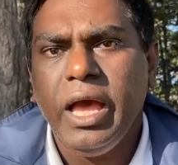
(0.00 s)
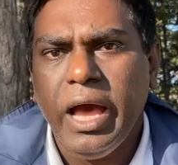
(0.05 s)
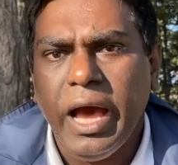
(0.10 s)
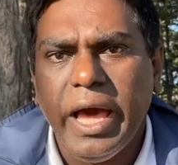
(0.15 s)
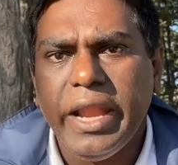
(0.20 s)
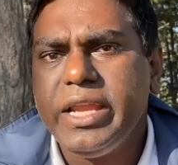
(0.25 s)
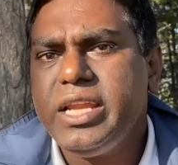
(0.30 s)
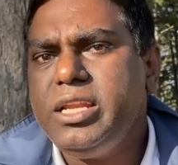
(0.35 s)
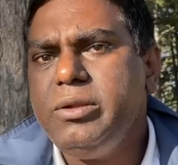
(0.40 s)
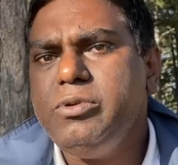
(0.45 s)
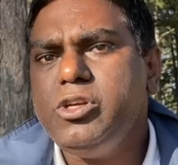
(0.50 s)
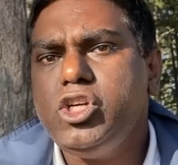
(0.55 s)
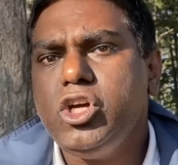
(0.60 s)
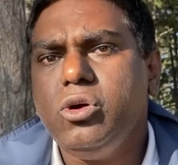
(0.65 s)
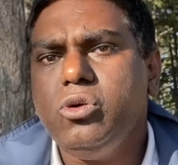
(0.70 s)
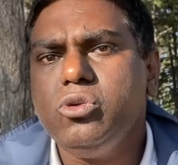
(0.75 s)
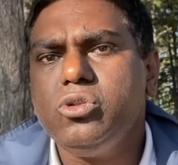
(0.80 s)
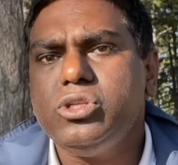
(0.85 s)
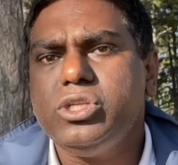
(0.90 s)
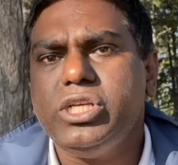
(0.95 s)
আরেকটি বিষয়
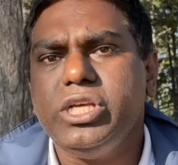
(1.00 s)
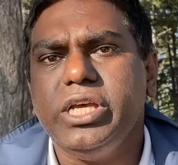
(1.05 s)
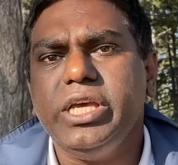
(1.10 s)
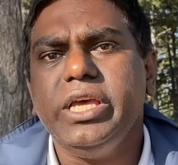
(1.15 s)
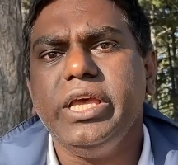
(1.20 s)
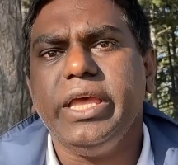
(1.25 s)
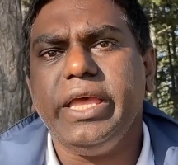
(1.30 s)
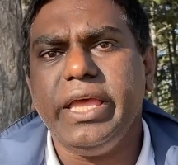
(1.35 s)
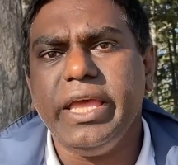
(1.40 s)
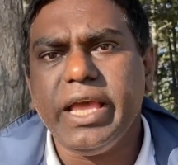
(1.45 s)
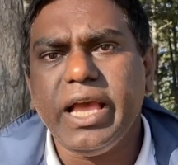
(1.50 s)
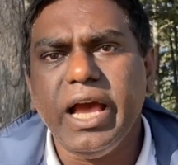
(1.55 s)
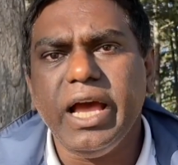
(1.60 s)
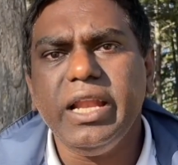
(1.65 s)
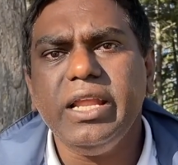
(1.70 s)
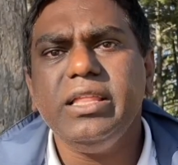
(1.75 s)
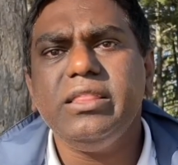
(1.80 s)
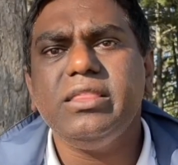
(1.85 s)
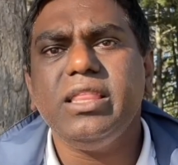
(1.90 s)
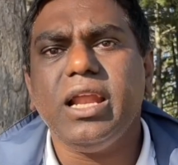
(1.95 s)
হচ্ছে
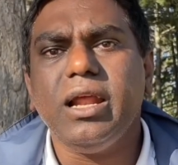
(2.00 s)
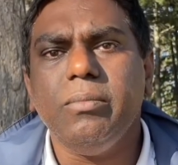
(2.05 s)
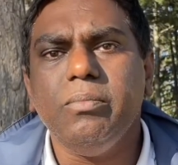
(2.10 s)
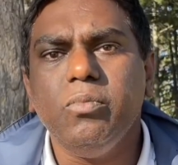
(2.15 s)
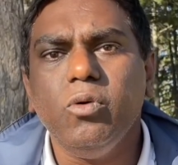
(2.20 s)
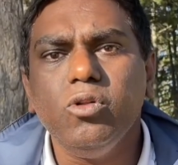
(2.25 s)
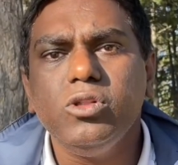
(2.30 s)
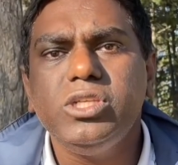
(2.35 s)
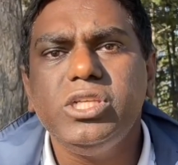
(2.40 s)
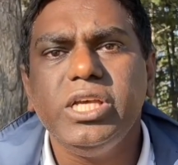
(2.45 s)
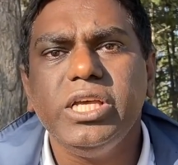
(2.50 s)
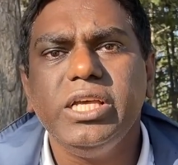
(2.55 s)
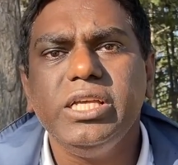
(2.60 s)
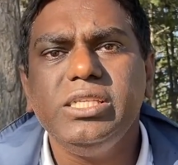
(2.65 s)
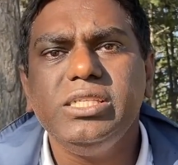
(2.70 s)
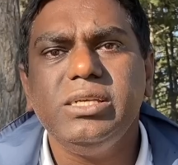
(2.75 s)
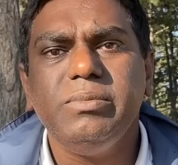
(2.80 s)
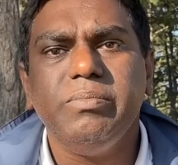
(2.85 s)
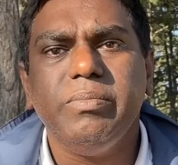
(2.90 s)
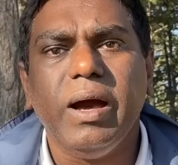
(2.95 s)
এখানে তারা বলছে
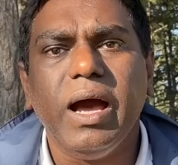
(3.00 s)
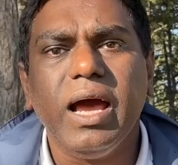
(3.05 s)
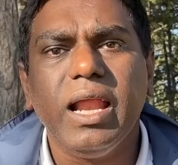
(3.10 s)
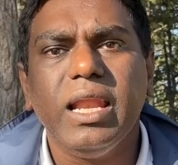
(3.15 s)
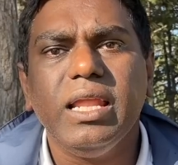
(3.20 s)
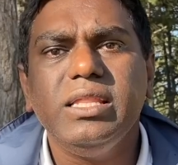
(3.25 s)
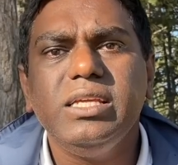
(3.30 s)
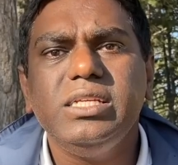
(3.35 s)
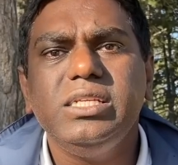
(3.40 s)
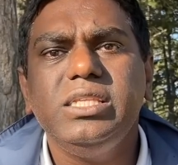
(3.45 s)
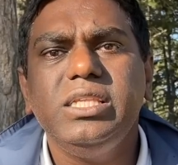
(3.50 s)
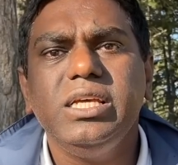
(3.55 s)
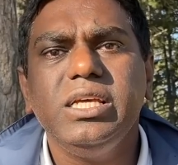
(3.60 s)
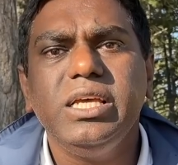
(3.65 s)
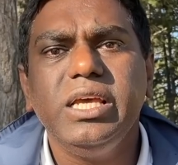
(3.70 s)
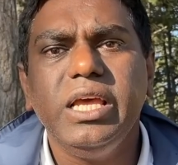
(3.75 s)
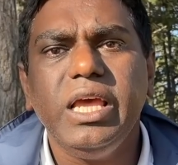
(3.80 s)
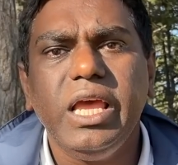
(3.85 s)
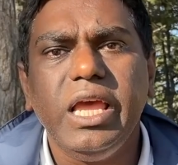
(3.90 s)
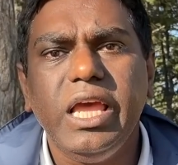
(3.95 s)
যে বাংলাদেশ
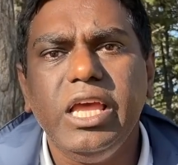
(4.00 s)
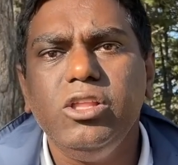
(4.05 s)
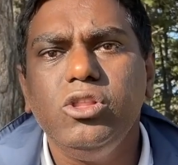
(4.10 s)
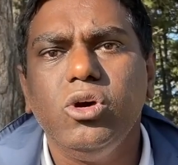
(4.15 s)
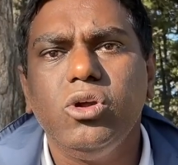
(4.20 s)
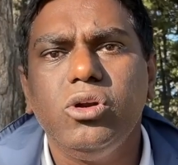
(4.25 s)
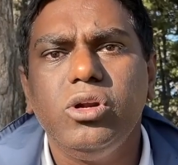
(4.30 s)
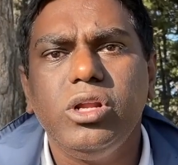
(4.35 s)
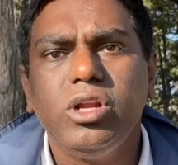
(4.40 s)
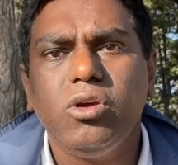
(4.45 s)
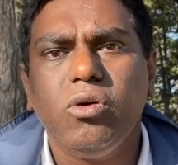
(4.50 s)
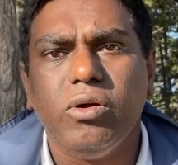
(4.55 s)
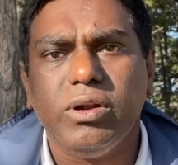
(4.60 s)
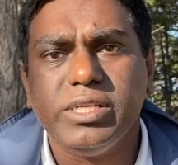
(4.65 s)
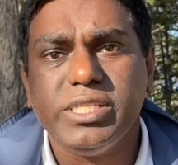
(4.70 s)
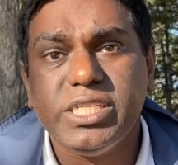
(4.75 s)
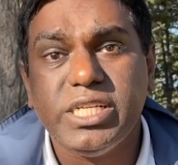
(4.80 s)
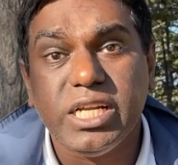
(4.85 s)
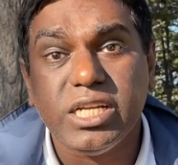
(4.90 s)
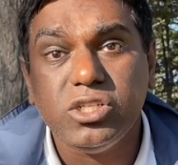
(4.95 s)
থেকে এই ধরনের
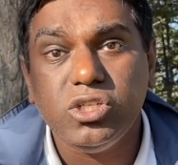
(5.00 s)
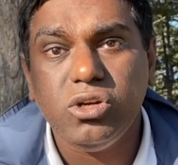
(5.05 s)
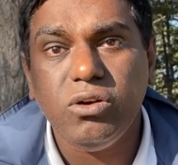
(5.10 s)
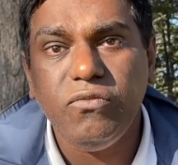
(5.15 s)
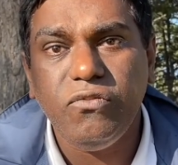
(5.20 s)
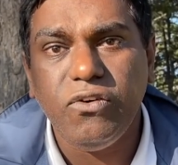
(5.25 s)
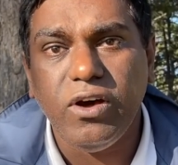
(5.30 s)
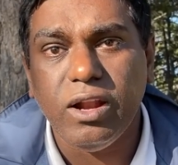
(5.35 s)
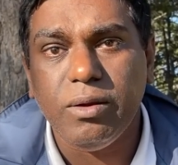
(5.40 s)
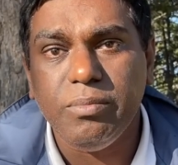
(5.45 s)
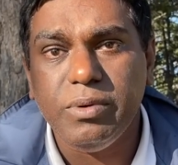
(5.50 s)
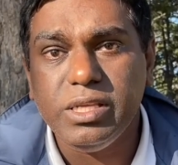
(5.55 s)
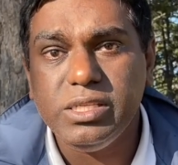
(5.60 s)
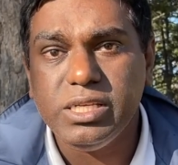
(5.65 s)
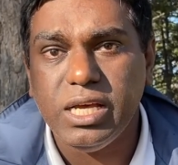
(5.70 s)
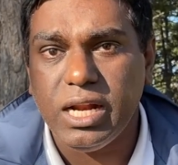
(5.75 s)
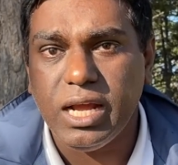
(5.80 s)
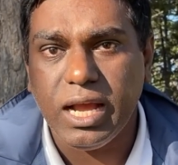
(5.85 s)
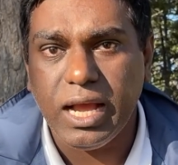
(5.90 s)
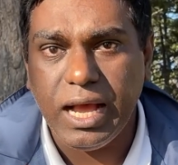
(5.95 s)
কনস্ট্রাকশন ফার্মে
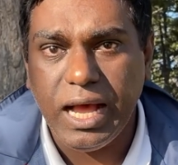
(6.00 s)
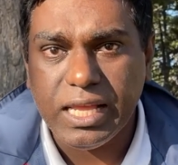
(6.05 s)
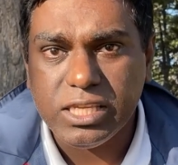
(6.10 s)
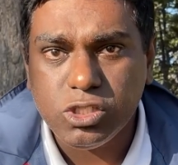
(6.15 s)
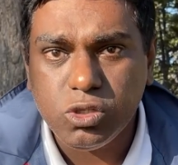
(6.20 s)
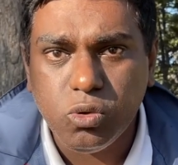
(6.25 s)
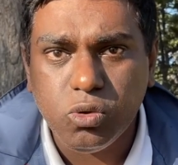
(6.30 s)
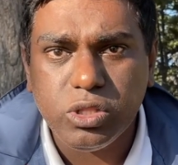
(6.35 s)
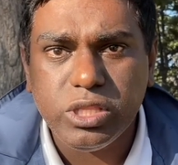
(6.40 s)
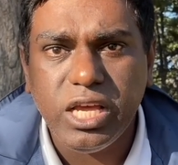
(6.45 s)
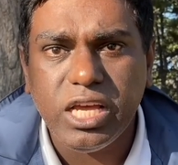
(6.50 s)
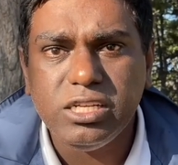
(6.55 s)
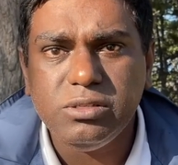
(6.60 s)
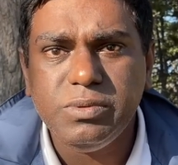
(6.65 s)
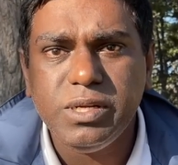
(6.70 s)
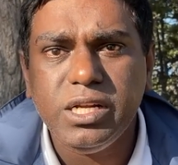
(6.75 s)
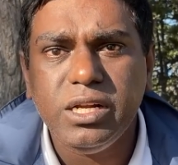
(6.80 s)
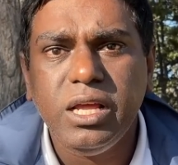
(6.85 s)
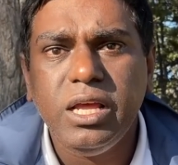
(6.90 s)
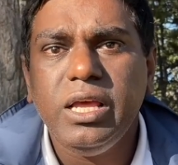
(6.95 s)
যারা কাজ করতে
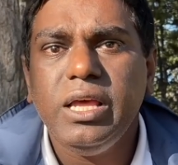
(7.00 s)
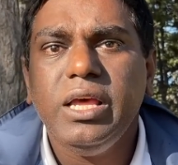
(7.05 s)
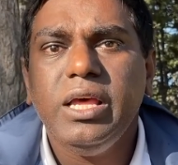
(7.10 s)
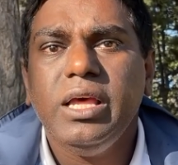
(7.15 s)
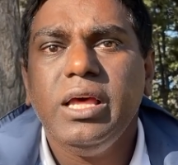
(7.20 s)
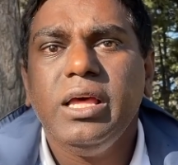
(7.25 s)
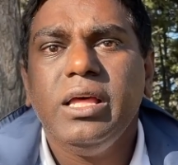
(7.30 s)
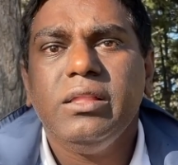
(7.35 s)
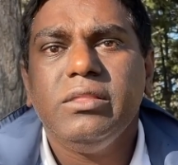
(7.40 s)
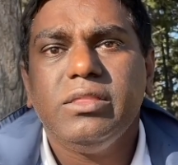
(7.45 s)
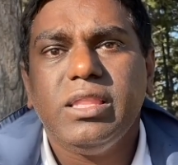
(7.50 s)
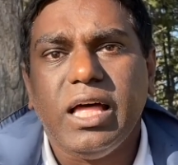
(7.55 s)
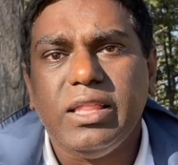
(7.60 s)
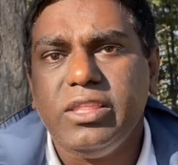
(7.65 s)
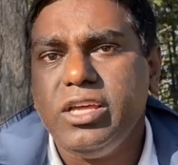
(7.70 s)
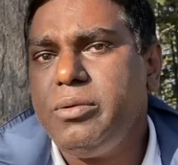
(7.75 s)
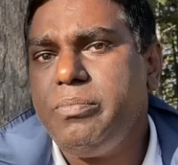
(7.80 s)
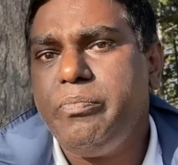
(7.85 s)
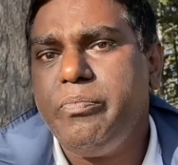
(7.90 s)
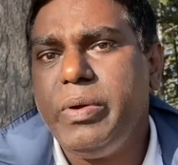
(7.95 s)
আসবেন
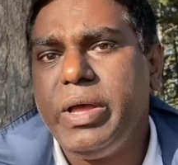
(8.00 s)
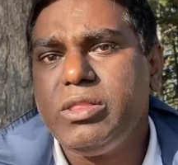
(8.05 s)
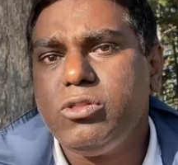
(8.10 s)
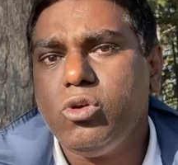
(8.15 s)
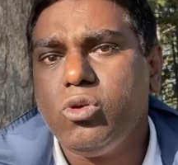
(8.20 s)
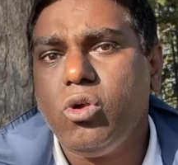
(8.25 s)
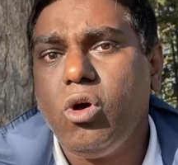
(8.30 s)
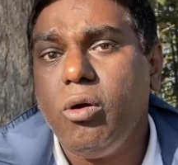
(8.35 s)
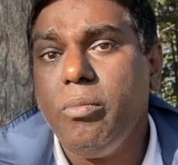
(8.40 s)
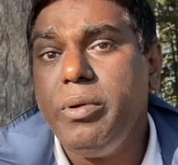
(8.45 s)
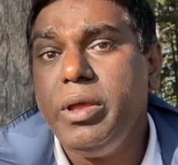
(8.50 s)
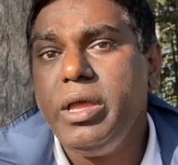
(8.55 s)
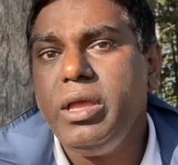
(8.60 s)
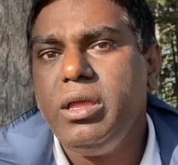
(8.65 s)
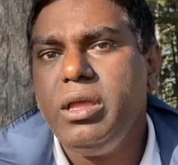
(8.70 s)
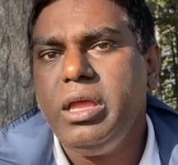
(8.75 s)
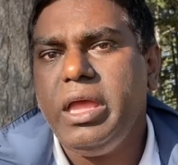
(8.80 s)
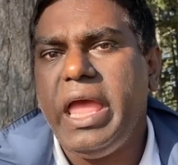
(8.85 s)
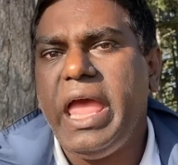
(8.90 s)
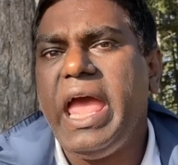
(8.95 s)
তাদের বেতন হবে
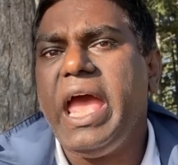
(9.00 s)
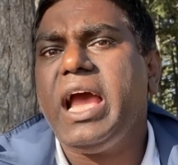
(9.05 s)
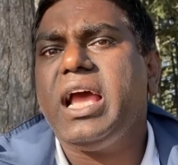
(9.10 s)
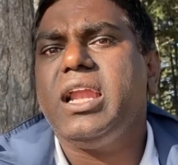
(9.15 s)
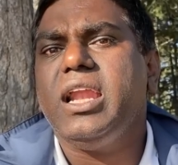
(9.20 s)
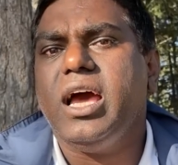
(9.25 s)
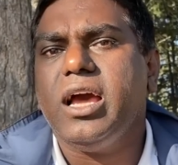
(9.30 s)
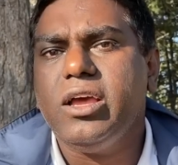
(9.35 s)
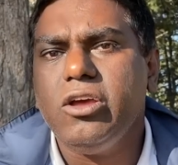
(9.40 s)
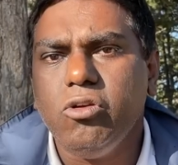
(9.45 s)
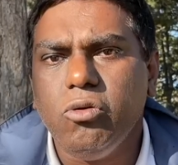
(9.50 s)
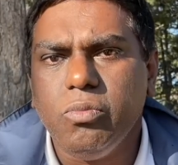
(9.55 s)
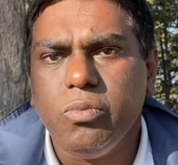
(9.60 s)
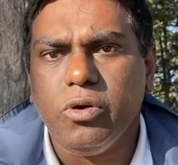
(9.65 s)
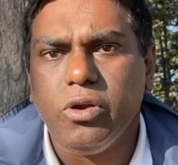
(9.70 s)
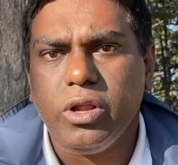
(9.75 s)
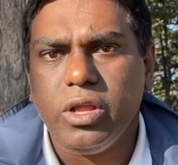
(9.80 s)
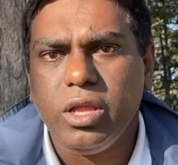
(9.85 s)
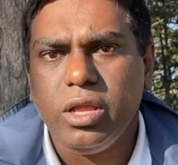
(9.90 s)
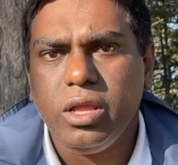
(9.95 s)
এক লাখের
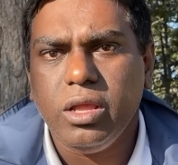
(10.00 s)
উপরে